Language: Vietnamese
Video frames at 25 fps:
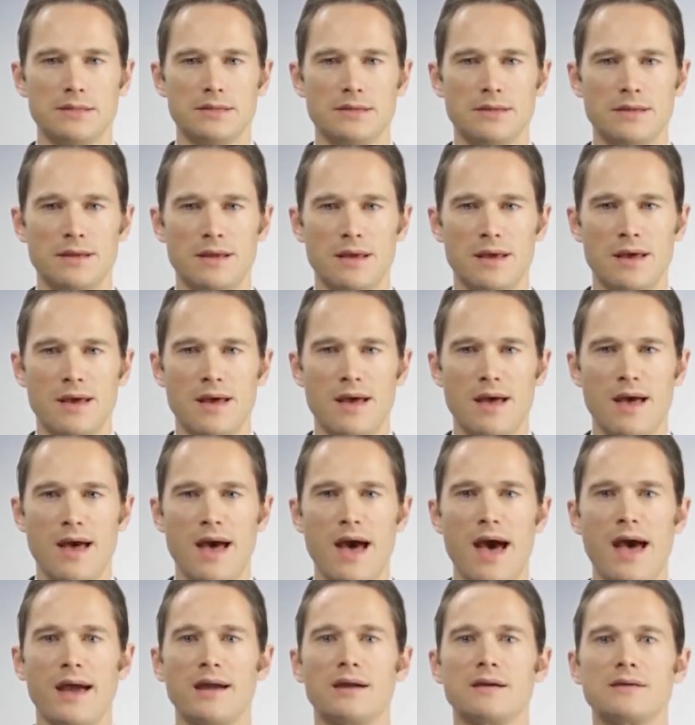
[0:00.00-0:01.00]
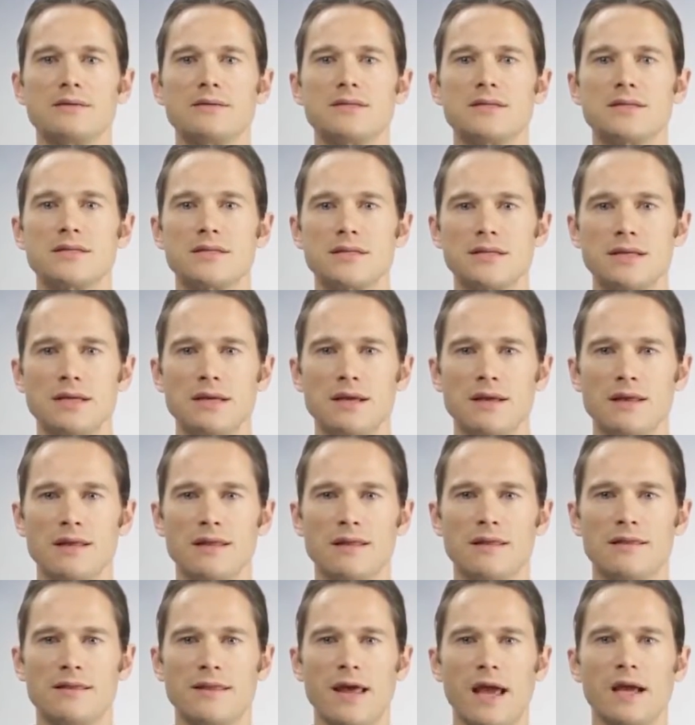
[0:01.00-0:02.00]
Aquinas đã nói, tôi có
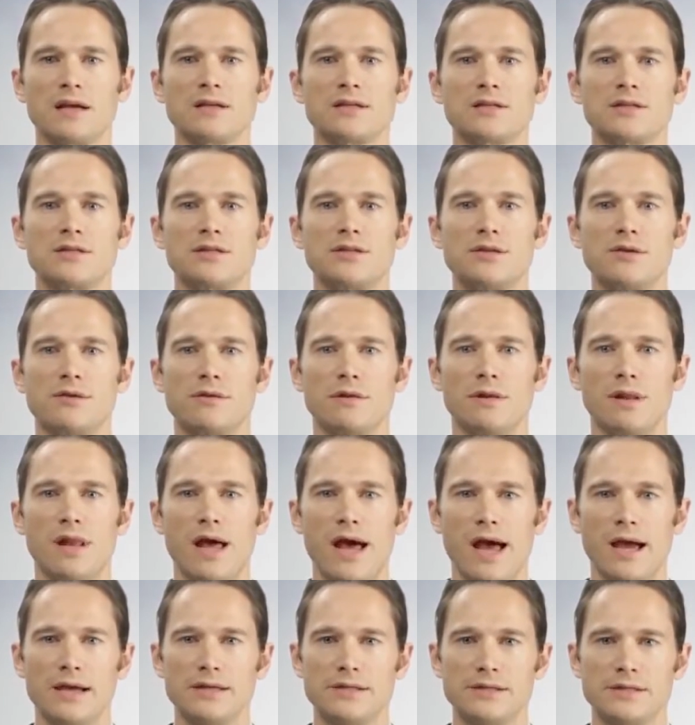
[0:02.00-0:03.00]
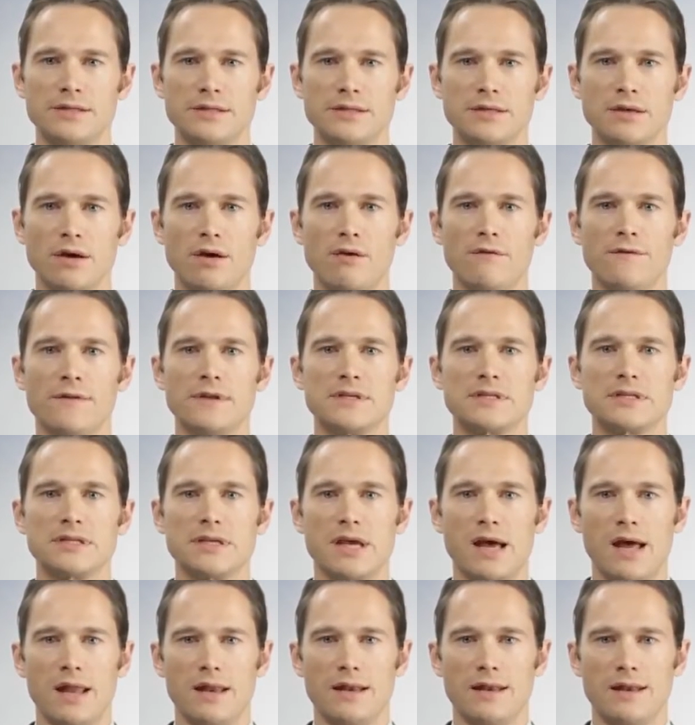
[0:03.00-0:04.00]
thể nhìn thấy nhờ ánh sáng mặt
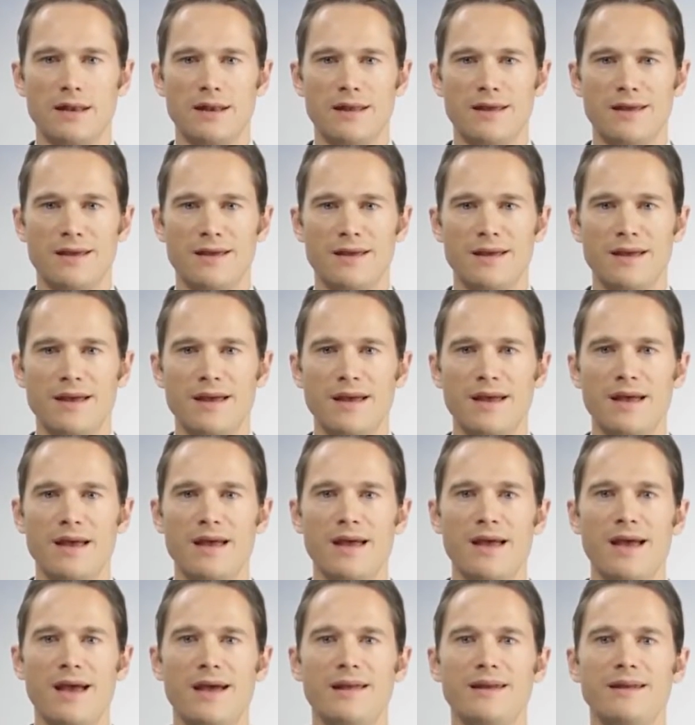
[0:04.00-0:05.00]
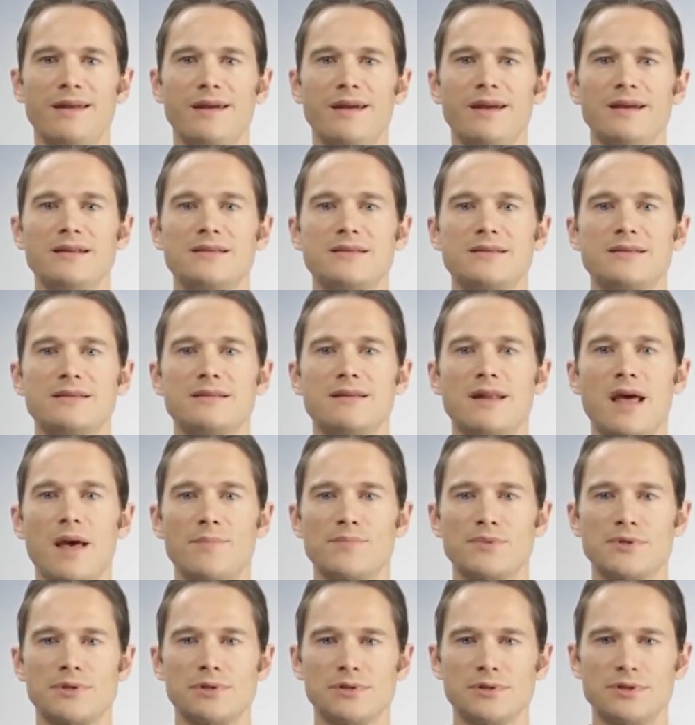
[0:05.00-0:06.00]
trời, và đó là một
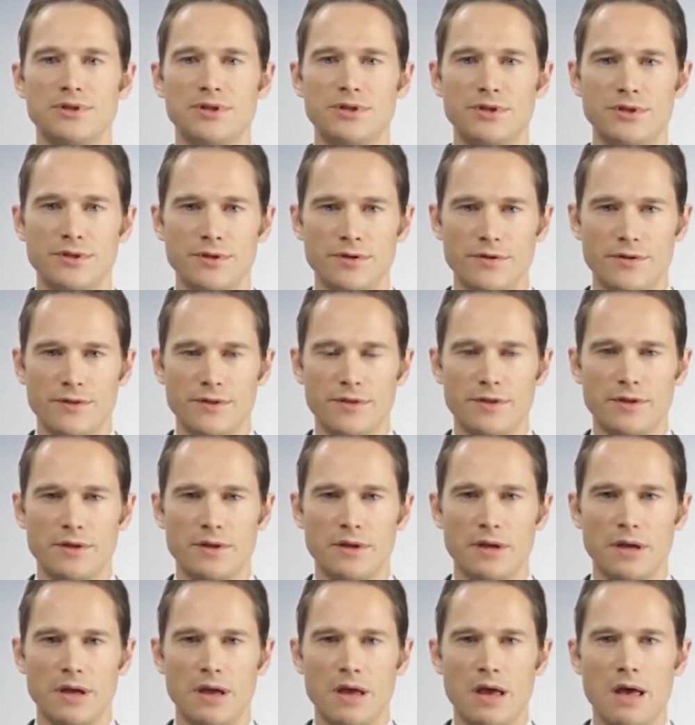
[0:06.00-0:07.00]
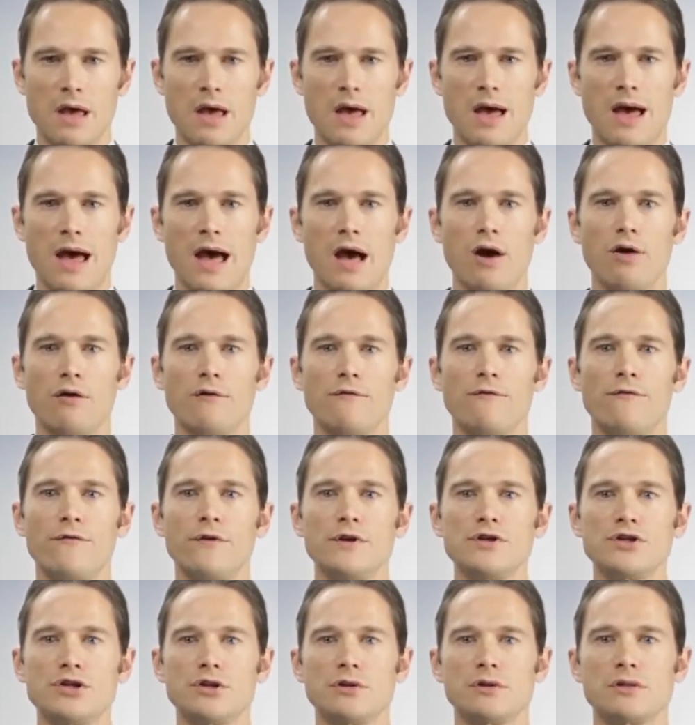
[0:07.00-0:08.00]
chân lý tuyệt đối. Các
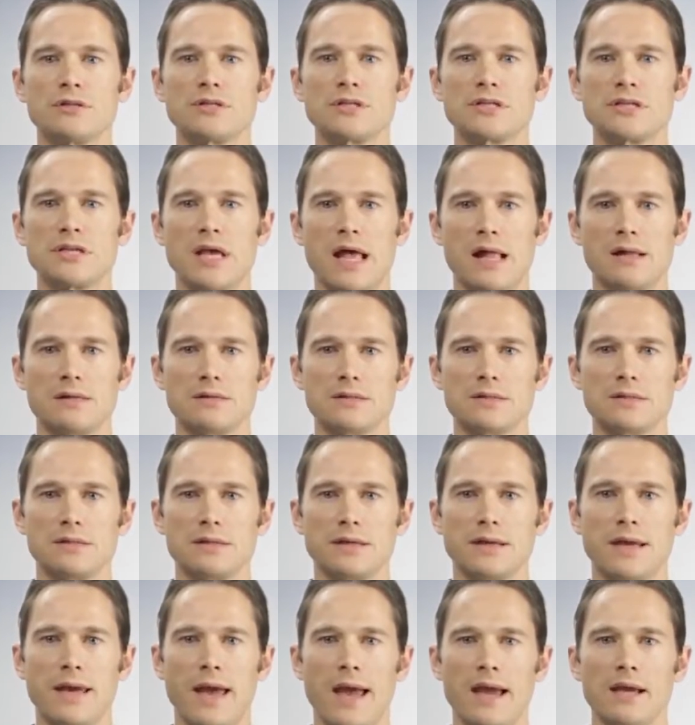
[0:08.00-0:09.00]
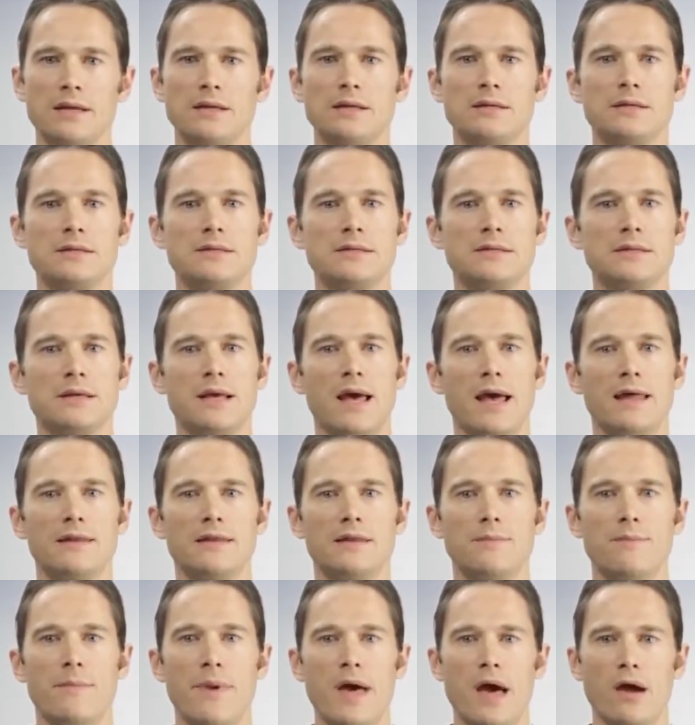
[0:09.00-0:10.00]
tế bào thị giác của chúng ta nằm phía
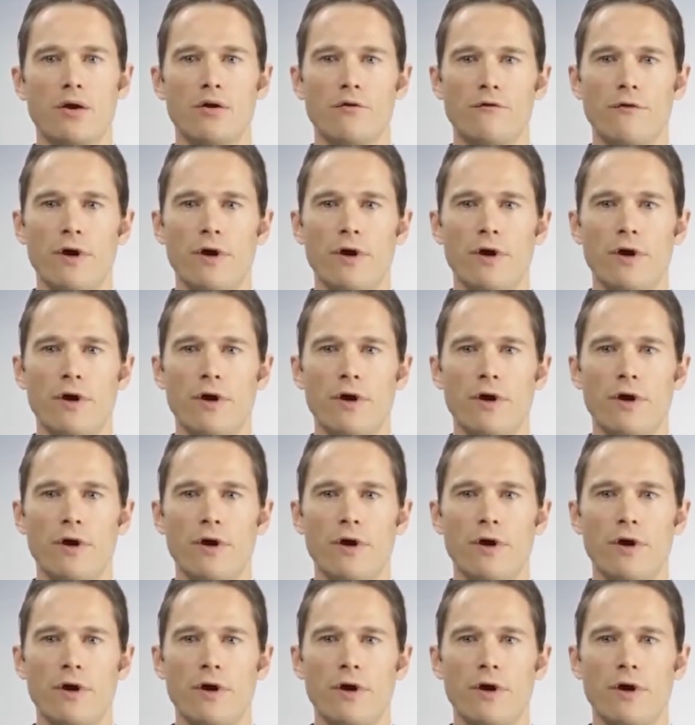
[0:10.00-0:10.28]
sau mắt